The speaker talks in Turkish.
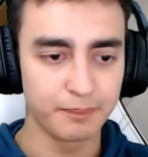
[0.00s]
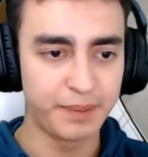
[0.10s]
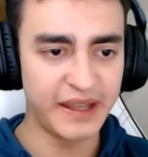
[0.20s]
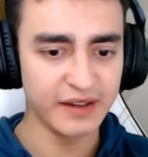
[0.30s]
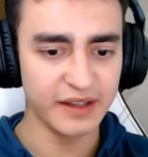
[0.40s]

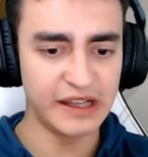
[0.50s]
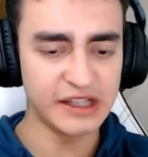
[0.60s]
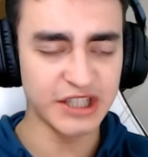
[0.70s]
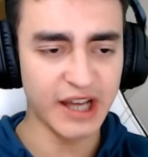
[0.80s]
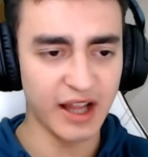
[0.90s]
Bir
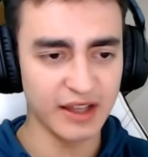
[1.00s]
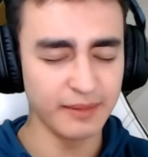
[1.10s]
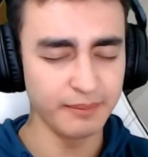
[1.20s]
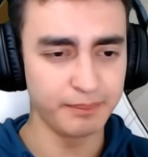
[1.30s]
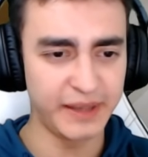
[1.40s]
ilkini aldım.
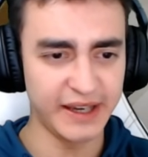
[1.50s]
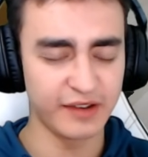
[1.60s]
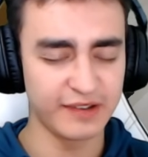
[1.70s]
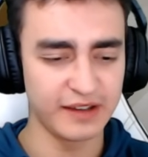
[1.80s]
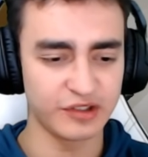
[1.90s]
Bir
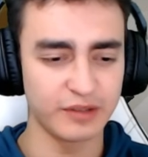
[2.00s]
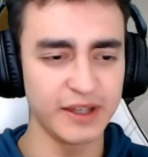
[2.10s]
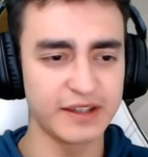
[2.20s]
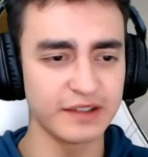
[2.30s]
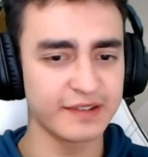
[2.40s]
yazıydı. Şimdi
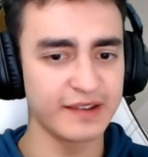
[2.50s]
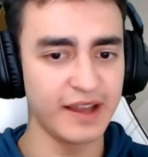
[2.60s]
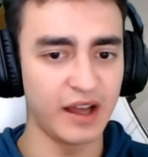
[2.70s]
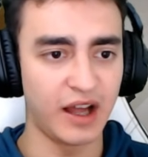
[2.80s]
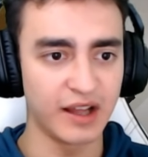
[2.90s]

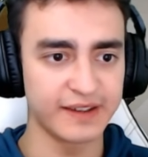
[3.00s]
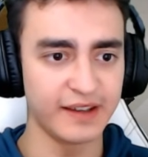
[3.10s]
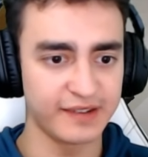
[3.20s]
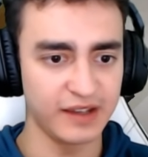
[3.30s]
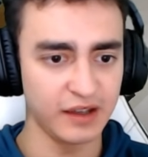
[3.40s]
ikincisine altı yazıyı.